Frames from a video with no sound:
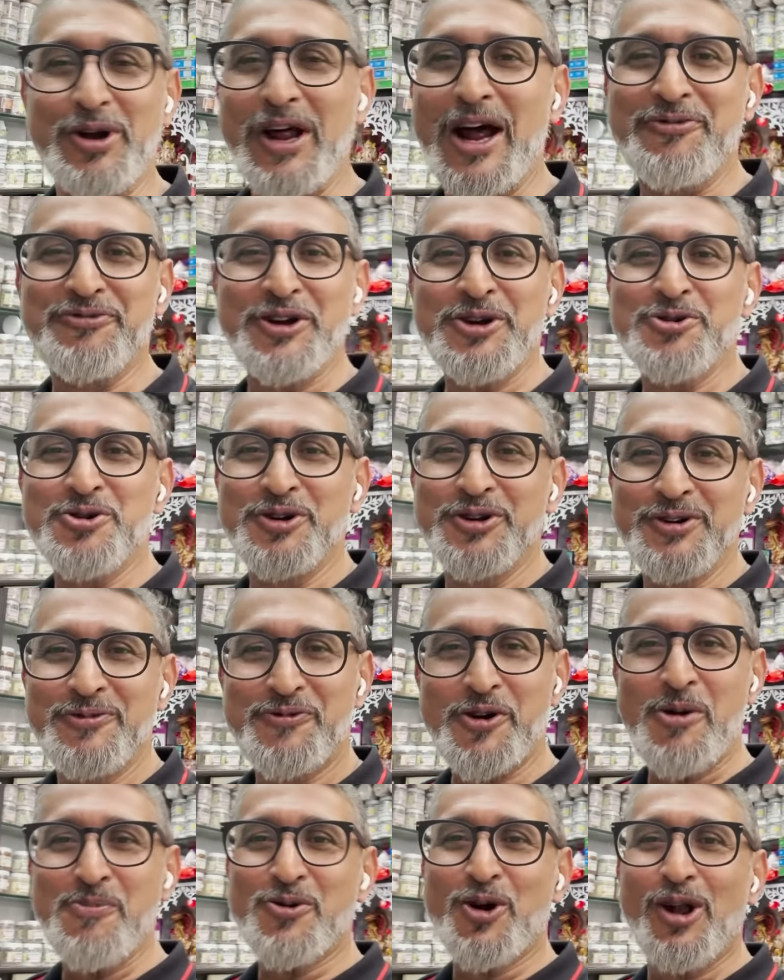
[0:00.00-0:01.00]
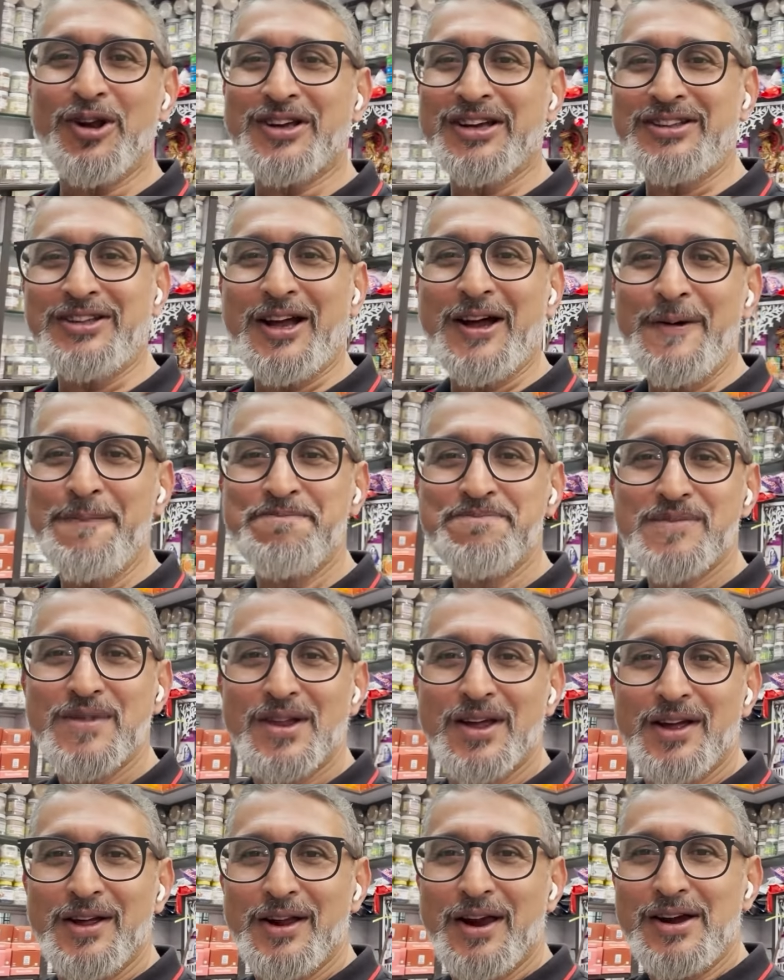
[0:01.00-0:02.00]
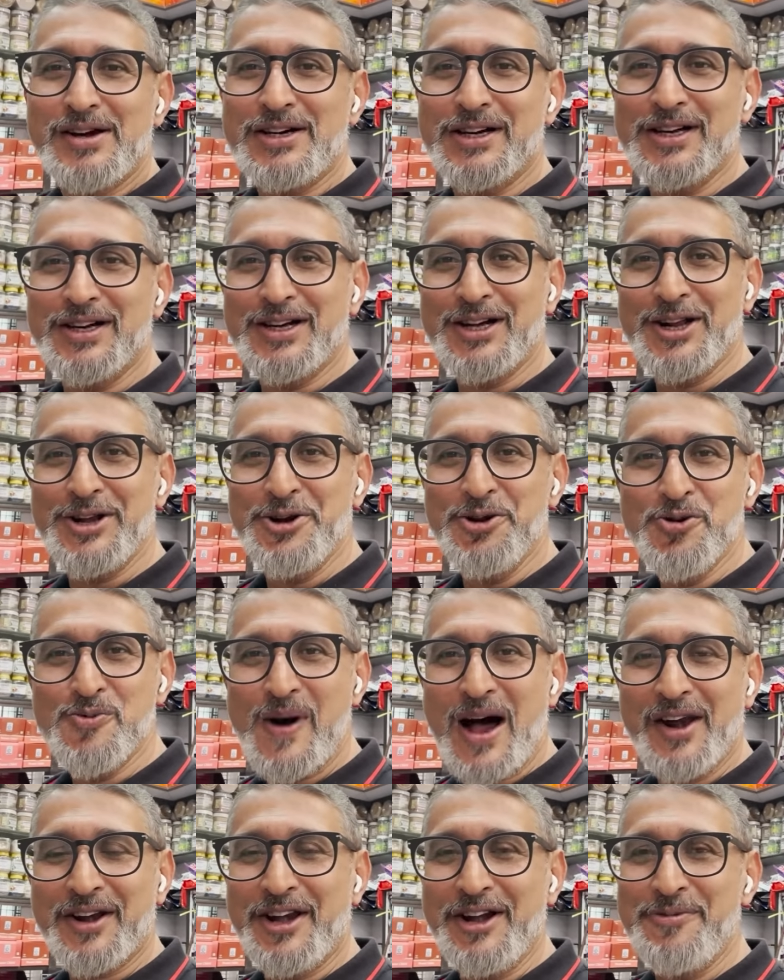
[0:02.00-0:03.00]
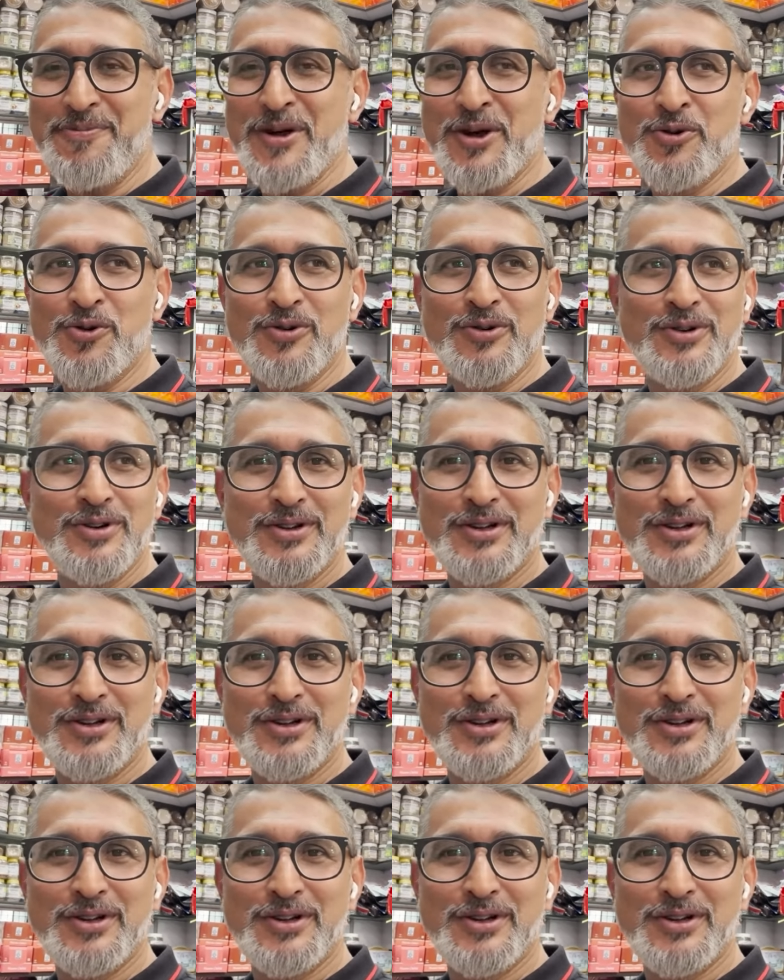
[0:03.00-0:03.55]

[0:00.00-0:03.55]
गुड आफ्टरनून फ्रॉम कोलकाता न्यू मार्केट में हूँ